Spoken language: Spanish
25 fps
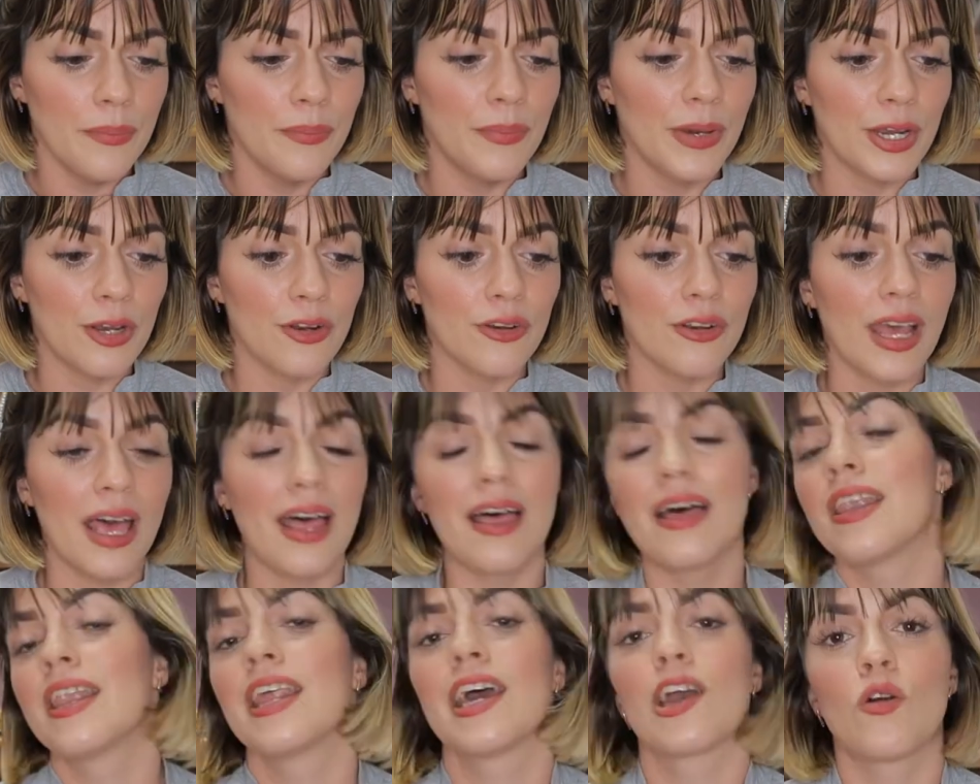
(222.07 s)
Pero
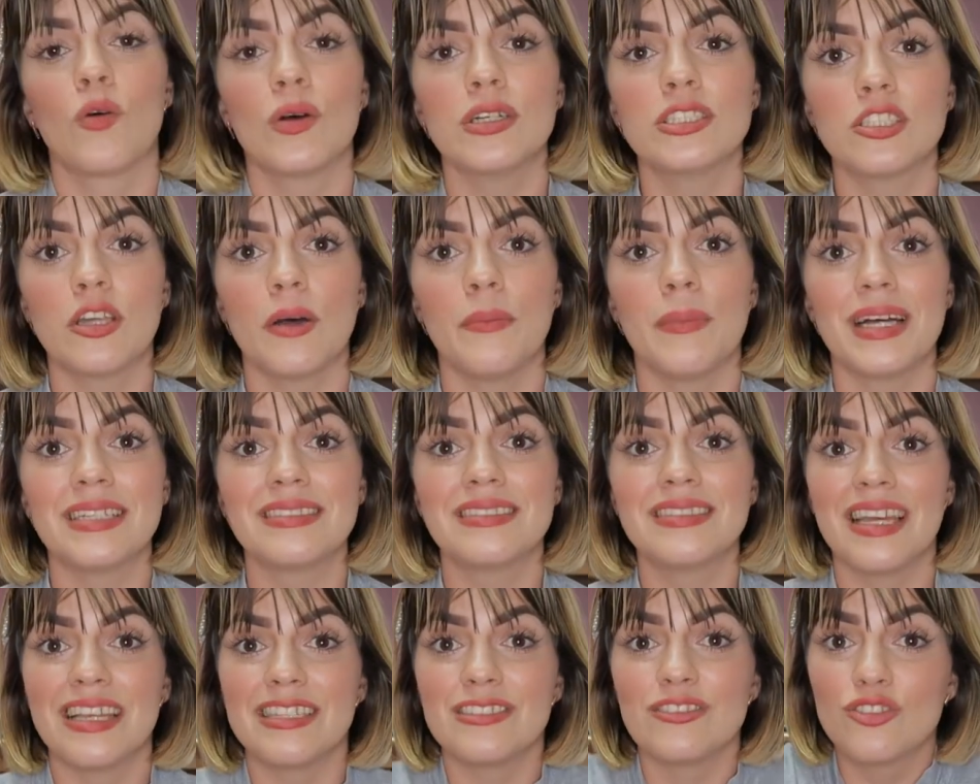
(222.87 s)
nada, les cuento
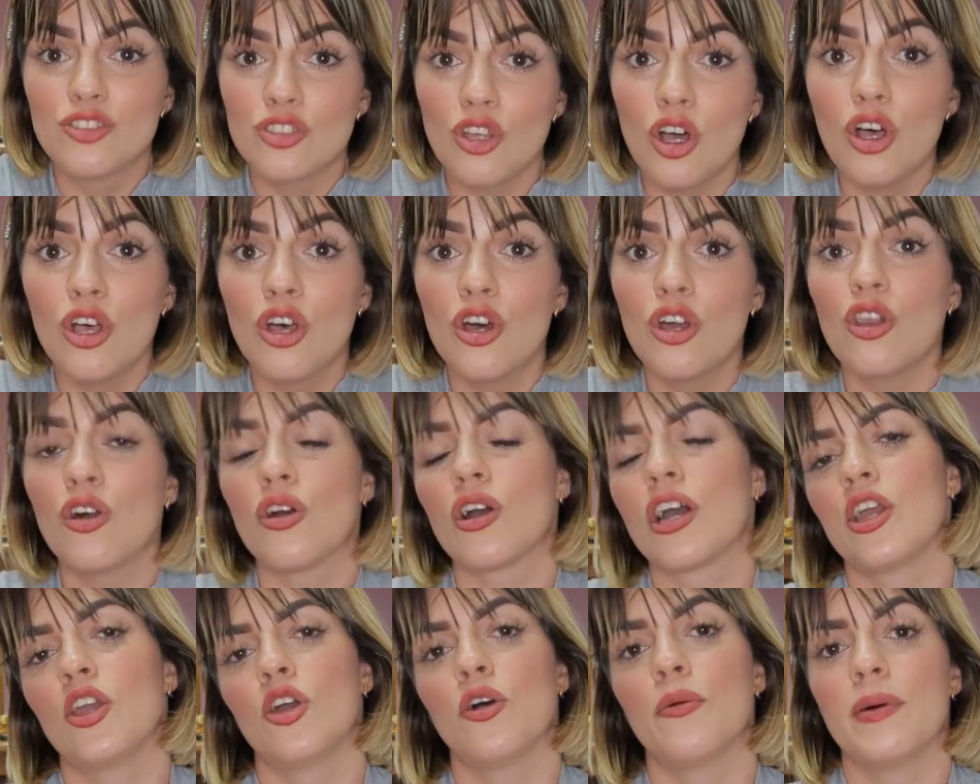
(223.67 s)
más de todo
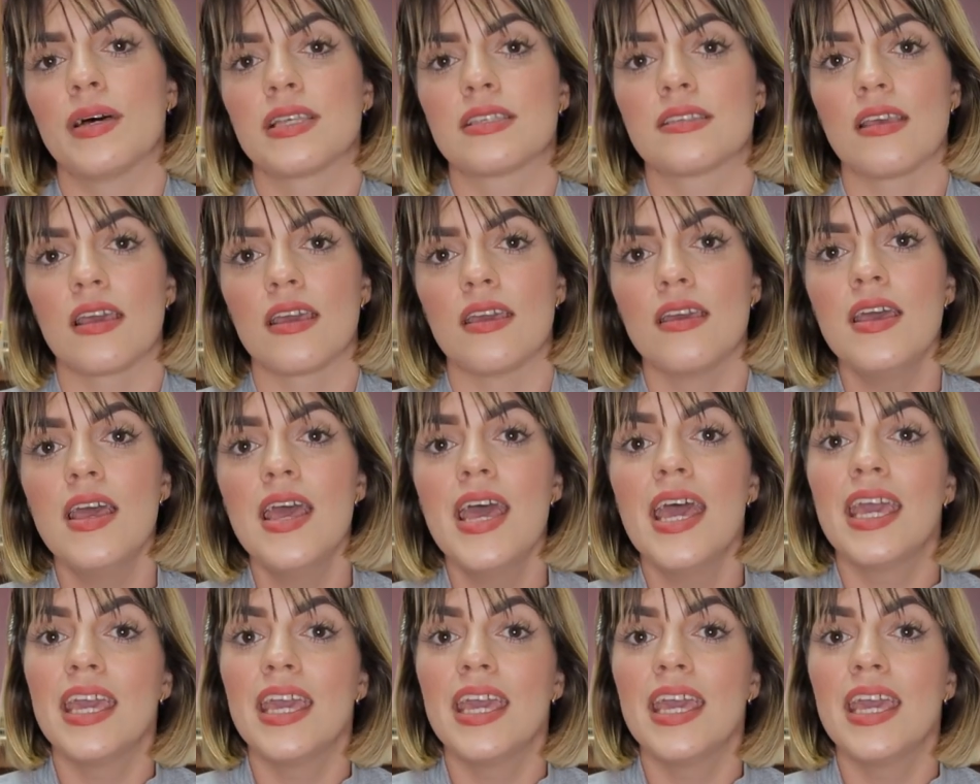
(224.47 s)
lo que yo pasé.